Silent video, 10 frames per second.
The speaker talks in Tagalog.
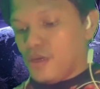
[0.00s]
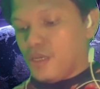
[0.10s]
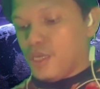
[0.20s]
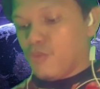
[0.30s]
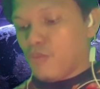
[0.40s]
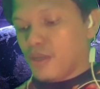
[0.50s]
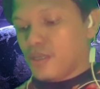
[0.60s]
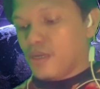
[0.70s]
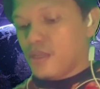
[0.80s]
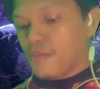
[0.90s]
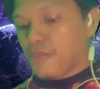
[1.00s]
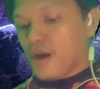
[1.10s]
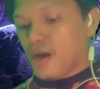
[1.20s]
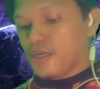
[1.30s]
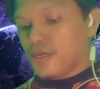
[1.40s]
Hindi mo batid ang
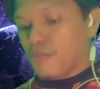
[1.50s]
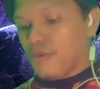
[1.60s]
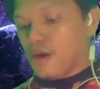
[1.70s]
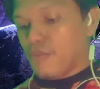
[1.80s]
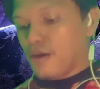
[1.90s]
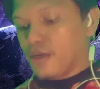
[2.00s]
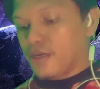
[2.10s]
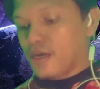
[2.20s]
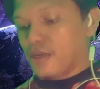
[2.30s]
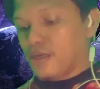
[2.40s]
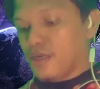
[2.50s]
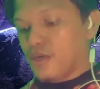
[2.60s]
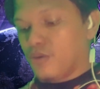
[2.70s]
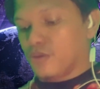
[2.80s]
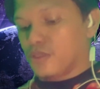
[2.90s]
panganib habang ikay
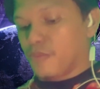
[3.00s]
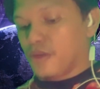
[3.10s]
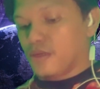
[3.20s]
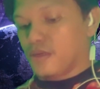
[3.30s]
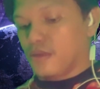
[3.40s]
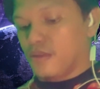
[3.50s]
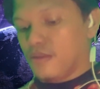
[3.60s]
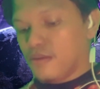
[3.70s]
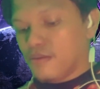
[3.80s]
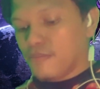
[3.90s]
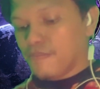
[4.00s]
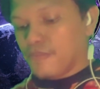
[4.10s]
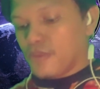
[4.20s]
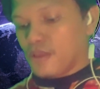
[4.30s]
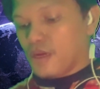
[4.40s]
nagiikot sa paligid.
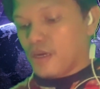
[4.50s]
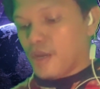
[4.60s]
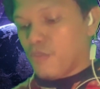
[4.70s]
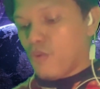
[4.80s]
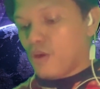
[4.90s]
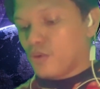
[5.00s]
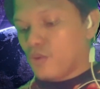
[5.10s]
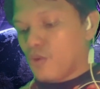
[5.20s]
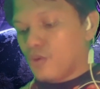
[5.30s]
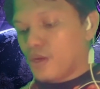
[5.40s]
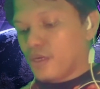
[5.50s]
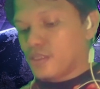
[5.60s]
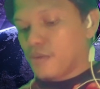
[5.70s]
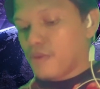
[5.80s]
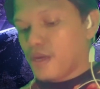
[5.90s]
Taglay mo ang dugo ng
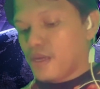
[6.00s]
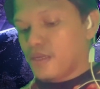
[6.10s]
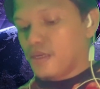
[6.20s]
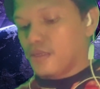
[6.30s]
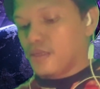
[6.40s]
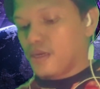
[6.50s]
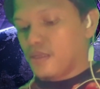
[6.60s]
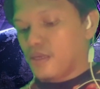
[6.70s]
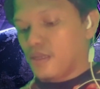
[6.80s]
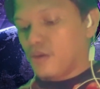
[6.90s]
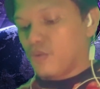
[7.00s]
isang bayani na hindi